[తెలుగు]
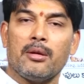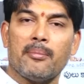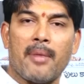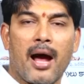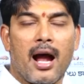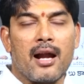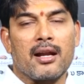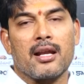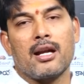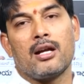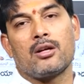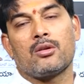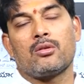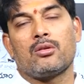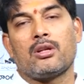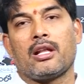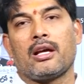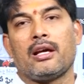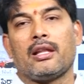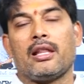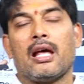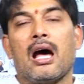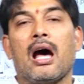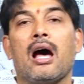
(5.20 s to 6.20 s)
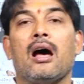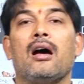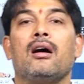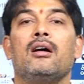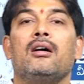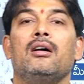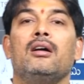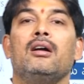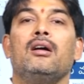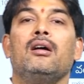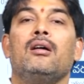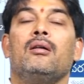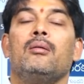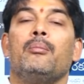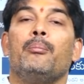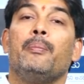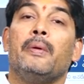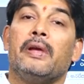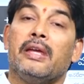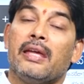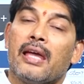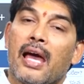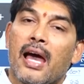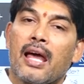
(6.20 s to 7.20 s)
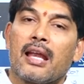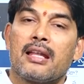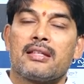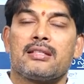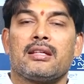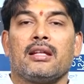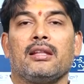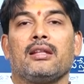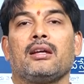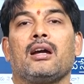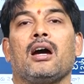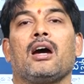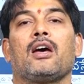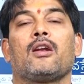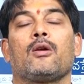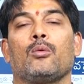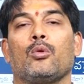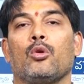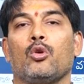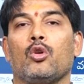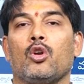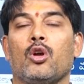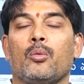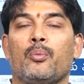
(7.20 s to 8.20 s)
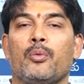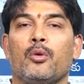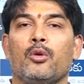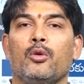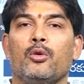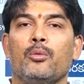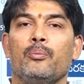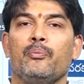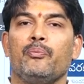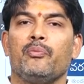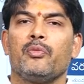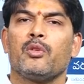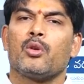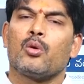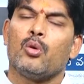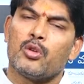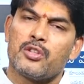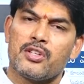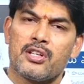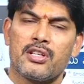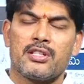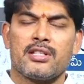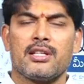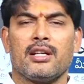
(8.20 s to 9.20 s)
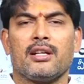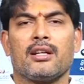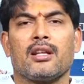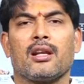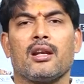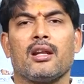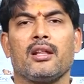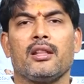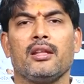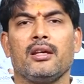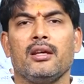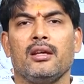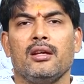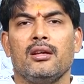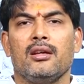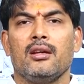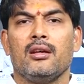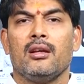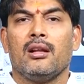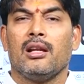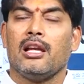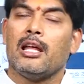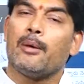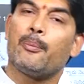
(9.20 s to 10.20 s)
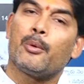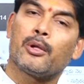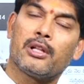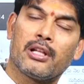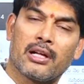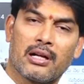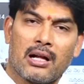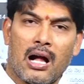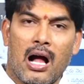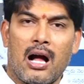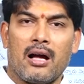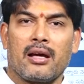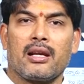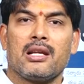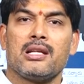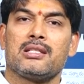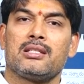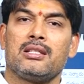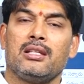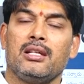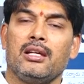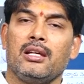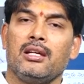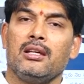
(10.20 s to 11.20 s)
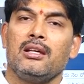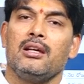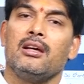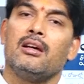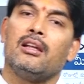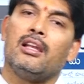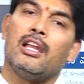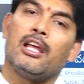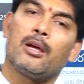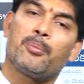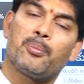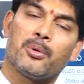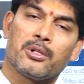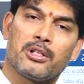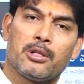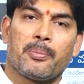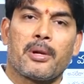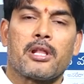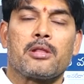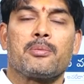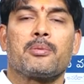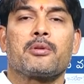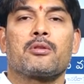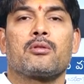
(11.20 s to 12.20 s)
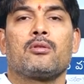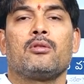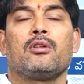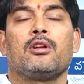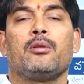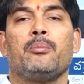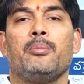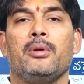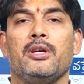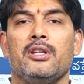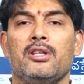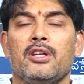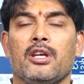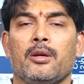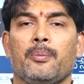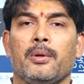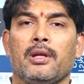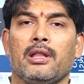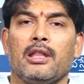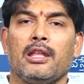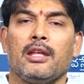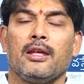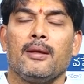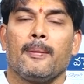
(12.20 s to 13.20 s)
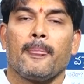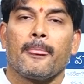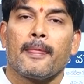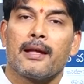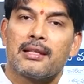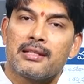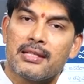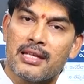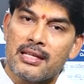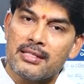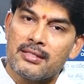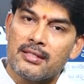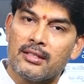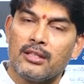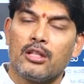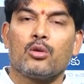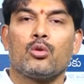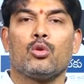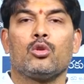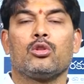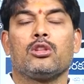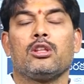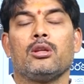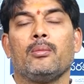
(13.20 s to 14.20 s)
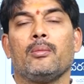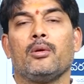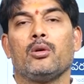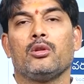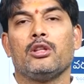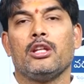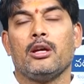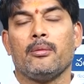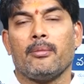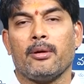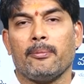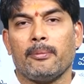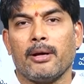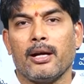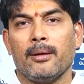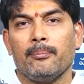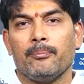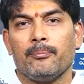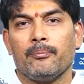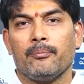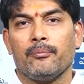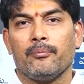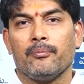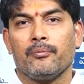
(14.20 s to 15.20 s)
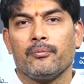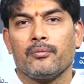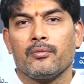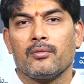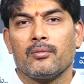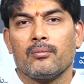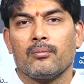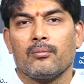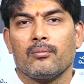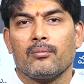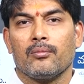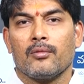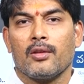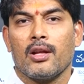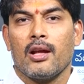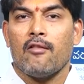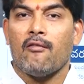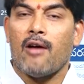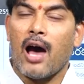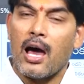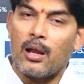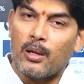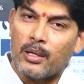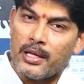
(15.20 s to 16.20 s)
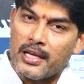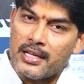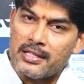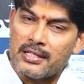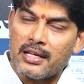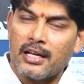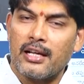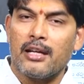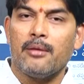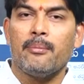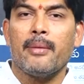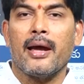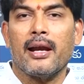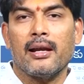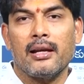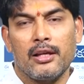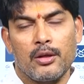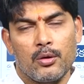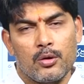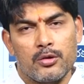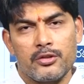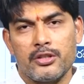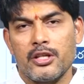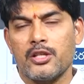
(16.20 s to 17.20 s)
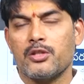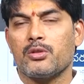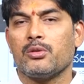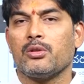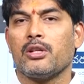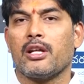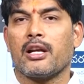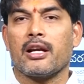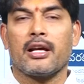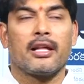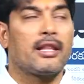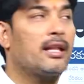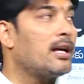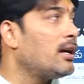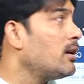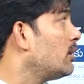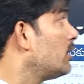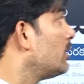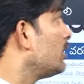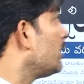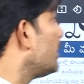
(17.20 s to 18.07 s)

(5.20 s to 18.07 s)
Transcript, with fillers: ఈ మాట అంటున్నది కదా బీఆర్ఎస్ అధికారంలో ఉన్నప్పుడు కోచింగ్ సెంటర్లది లేకపోతే కాంగ్రెస్ది లేకపోతే ప్రతిపక్షంలో ఉన్న బీజేపీది చేసింది కృత్రిమ ఉద్యమమా వాళ్ళు చేసిన డిమాండ్లు ఈరోజు చేస్తున్నారు కదా